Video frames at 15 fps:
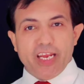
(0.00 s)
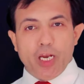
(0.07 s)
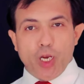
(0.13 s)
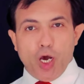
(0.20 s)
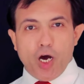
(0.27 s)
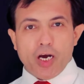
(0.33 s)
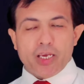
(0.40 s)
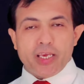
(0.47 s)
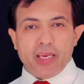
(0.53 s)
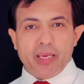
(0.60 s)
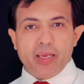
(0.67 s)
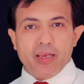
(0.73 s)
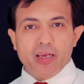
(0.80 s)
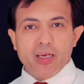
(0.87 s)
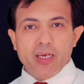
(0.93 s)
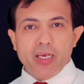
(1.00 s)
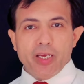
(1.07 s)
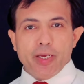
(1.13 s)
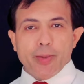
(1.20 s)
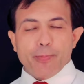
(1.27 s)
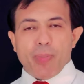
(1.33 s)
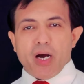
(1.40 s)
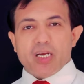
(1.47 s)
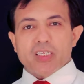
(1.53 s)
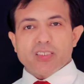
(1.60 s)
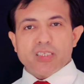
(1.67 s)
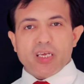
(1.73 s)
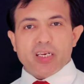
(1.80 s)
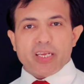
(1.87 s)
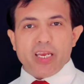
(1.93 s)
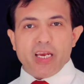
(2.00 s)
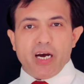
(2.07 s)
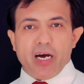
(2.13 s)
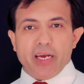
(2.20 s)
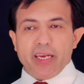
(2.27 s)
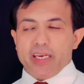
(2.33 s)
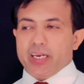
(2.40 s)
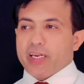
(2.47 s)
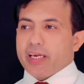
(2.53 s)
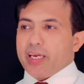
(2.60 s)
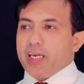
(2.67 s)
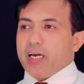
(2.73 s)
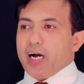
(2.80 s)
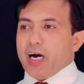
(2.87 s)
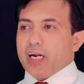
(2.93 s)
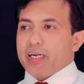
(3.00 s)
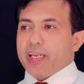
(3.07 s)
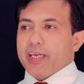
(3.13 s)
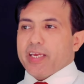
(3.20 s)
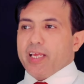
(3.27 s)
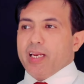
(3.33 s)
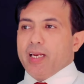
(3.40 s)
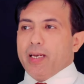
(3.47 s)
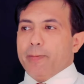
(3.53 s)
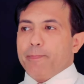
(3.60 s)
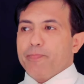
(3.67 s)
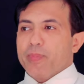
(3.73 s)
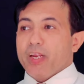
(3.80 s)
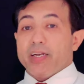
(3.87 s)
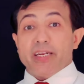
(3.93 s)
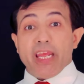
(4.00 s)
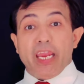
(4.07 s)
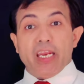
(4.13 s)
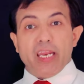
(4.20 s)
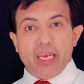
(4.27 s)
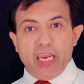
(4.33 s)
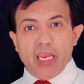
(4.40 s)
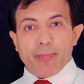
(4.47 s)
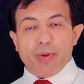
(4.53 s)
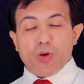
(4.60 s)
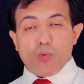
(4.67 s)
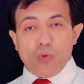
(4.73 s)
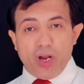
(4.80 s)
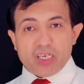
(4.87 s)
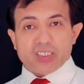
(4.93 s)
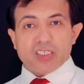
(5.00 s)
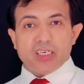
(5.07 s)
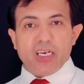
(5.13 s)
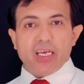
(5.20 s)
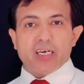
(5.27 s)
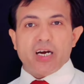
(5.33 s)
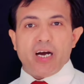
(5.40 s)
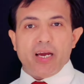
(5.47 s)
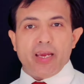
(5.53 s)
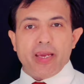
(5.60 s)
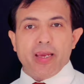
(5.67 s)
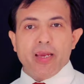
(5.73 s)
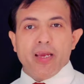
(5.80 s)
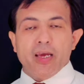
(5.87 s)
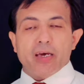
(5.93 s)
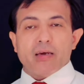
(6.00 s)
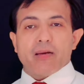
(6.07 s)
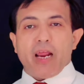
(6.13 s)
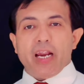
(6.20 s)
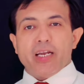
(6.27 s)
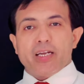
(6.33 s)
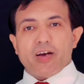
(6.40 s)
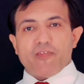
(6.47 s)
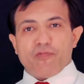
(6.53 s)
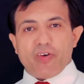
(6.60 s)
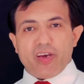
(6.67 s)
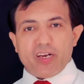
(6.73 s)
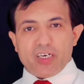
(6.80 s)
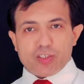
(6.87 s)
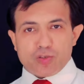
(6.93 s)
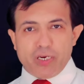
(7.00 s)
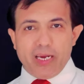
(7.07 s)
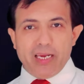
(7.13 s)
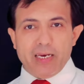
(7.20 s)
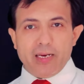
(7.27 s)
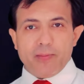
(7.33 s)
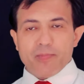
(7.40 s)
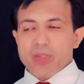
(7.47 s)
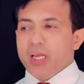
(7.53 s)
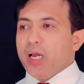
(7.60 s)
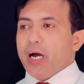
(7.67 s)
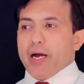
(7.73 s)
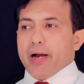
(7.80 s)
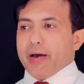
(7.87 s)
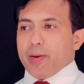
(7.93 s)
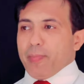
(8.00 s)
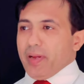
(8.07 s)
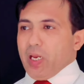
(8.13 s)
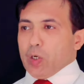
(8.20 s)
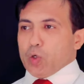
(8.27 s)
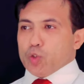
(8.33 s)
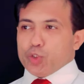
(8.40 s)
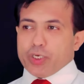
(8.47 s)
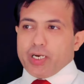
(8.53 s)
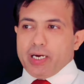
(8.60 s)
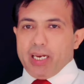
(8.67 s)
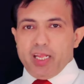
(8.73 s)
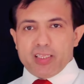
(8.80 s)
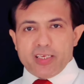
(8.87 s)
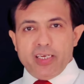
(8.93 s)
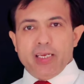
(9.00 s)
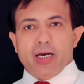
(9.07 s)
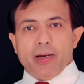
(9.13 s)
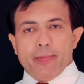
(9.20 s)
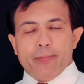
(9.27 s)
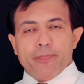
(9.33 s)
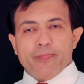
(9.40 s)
के लॉ के पाकिस्तान के आइन के आर्टिकल टेन ए में वाज लिखा है राइट ऑफ फेयर ट्रायल अगर मैंने कुछ गलत किया